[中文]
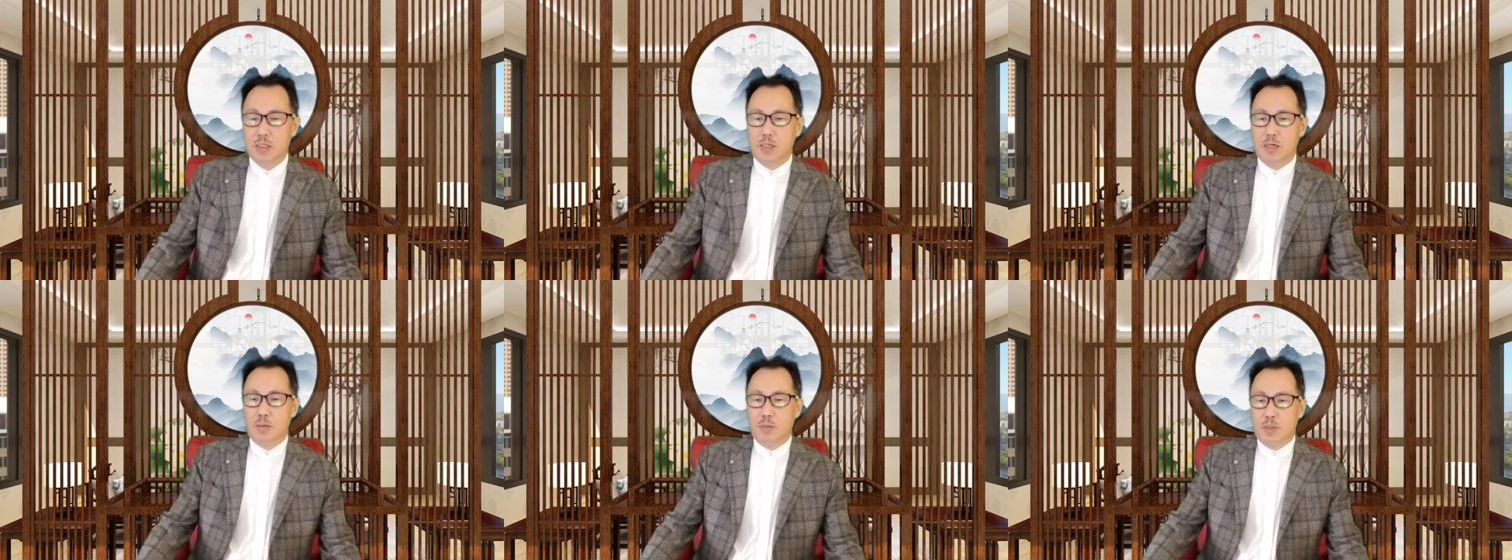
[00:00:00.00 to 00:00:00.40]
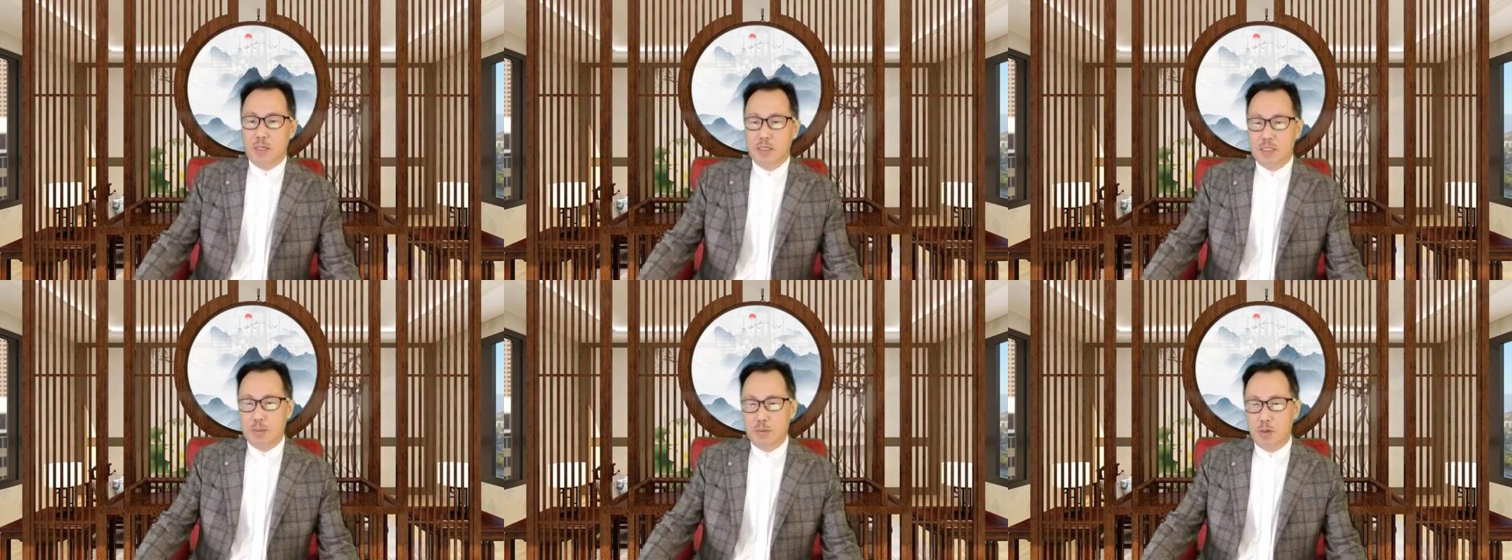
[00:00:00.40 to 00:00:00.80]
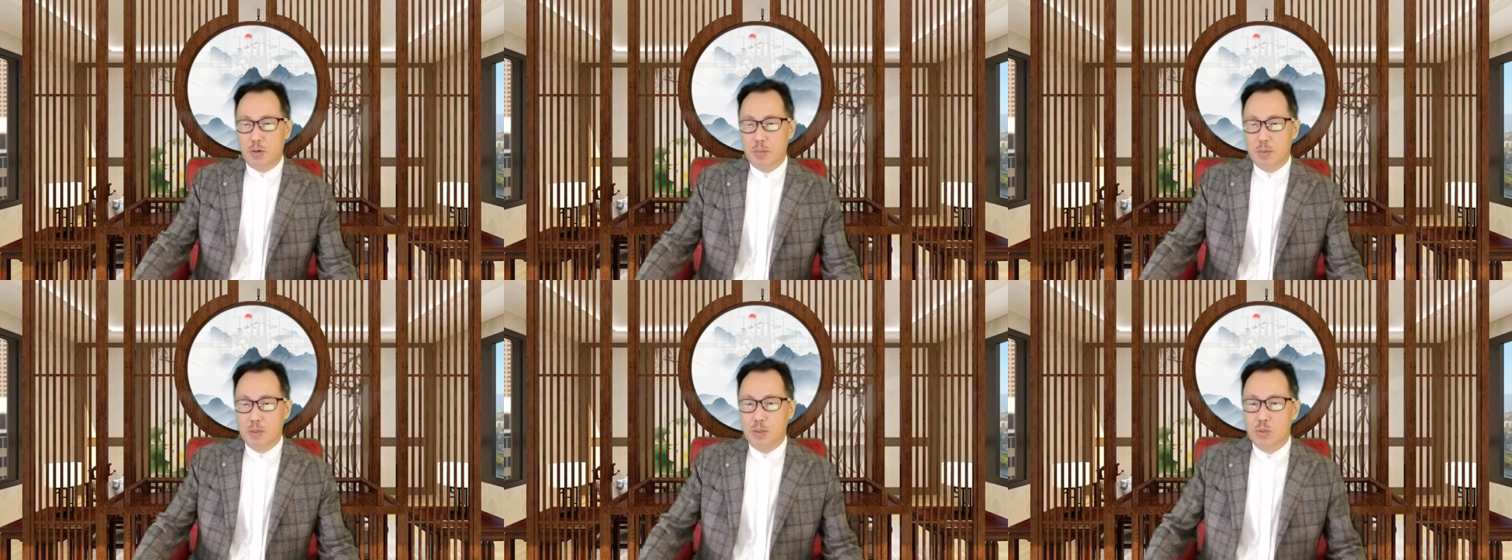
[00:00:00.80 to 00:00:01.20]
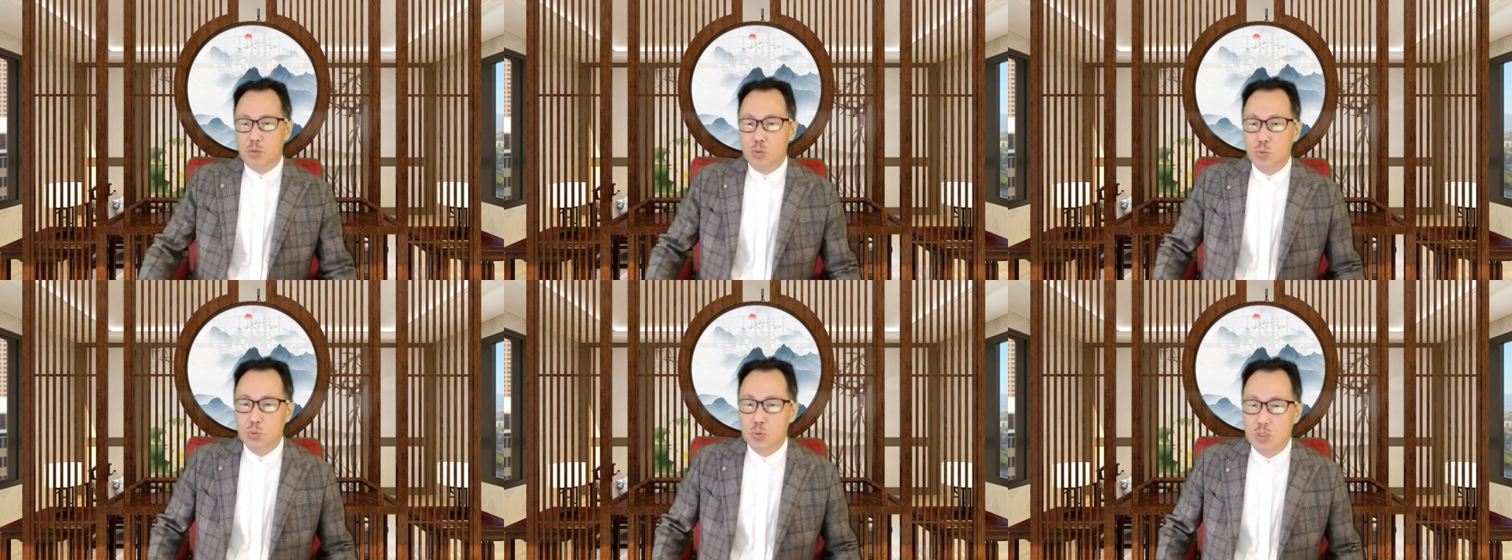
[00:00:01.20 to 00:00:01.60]
好，我们看下面画面，
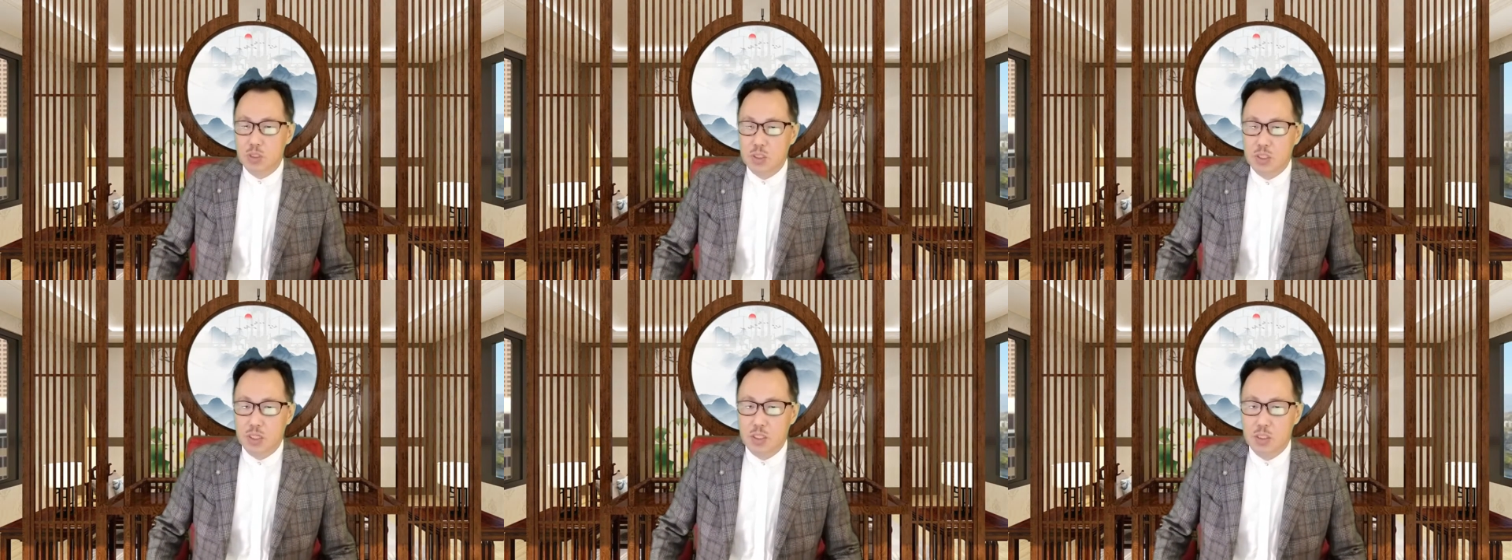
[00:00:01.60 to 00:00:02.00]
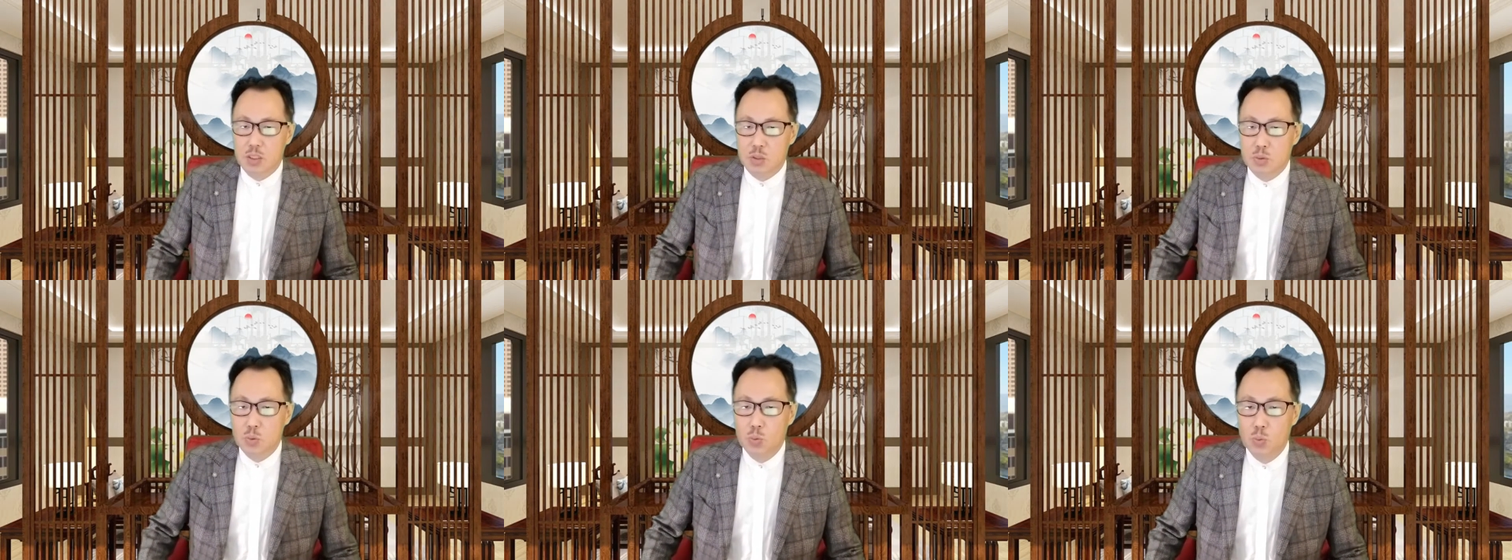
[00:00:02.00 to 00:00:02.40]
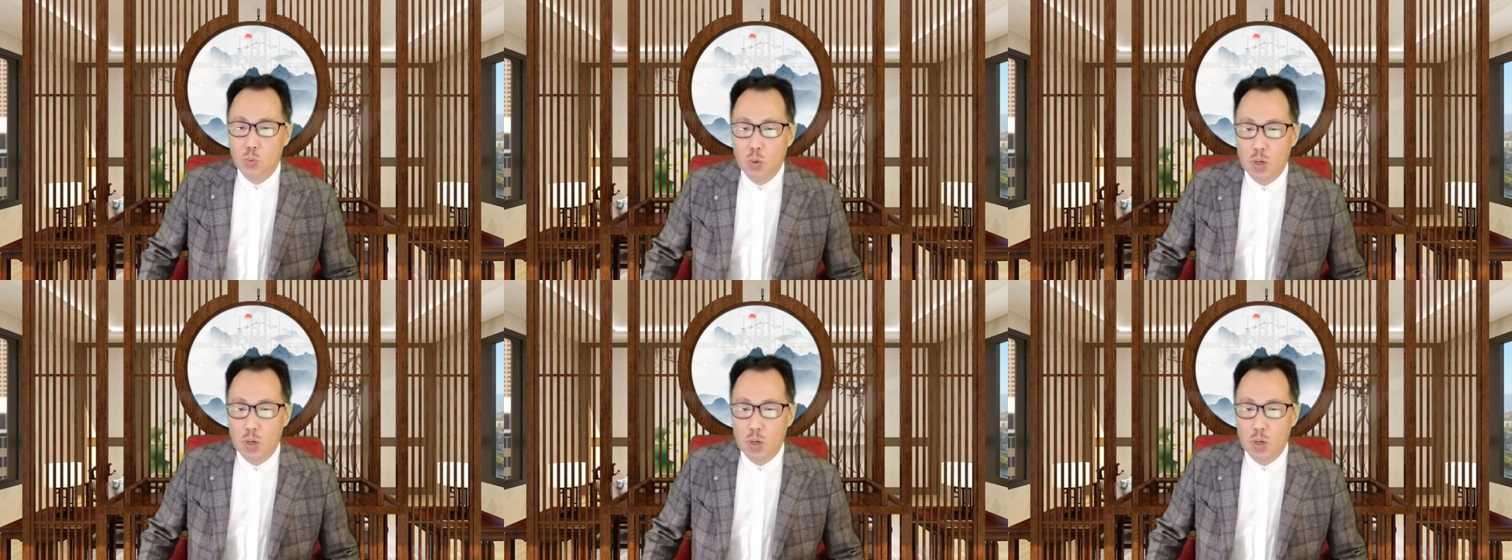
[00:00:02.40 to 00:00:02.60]
数字简易中